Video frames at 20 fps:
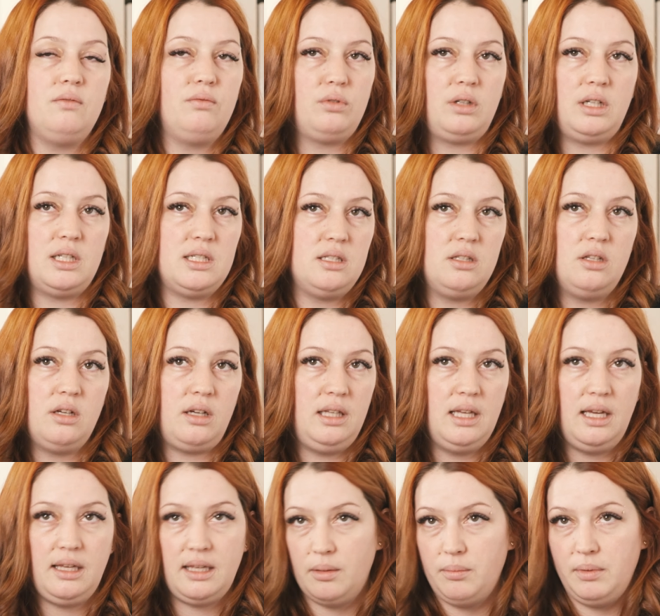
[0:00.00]
vous résideriez
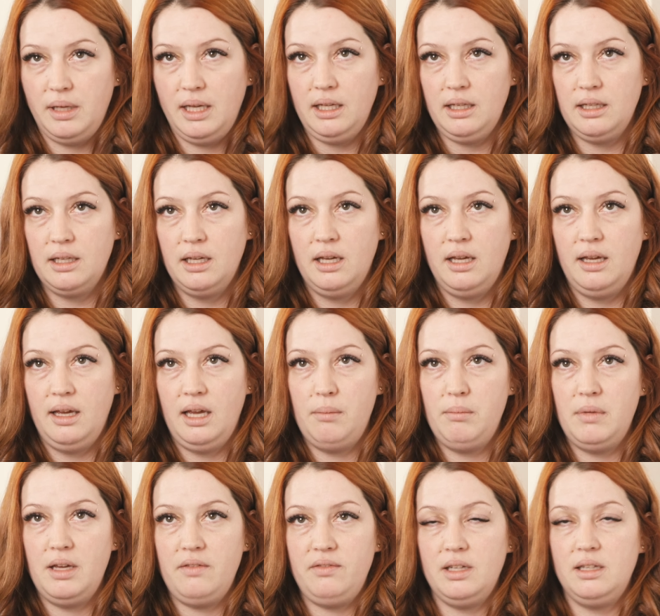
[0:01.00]
à Québec,
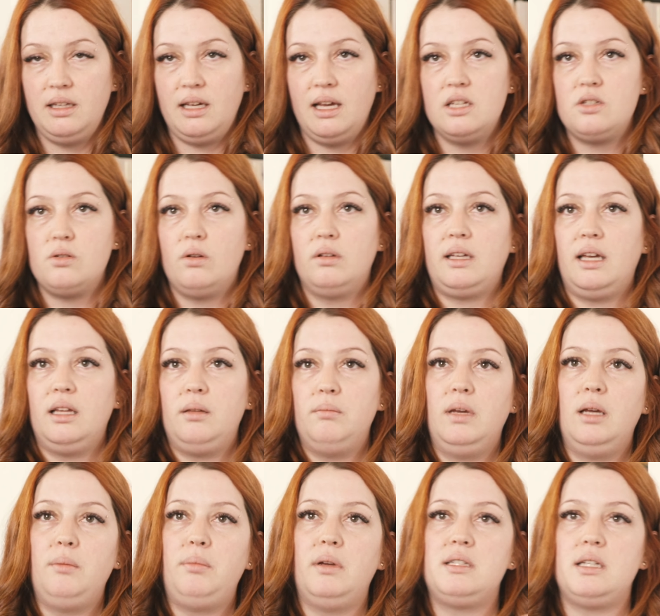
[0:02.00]
Emma viendrait à son
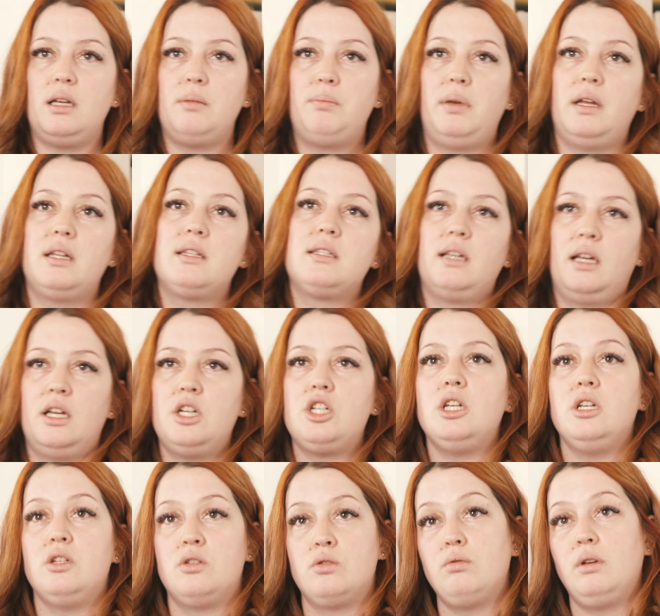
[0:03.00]
traitement parce ça repartirait
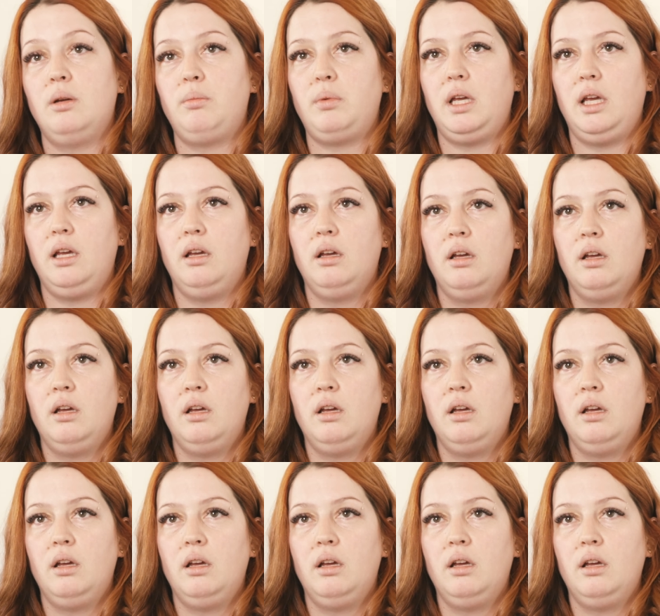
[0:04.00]
chez eux après.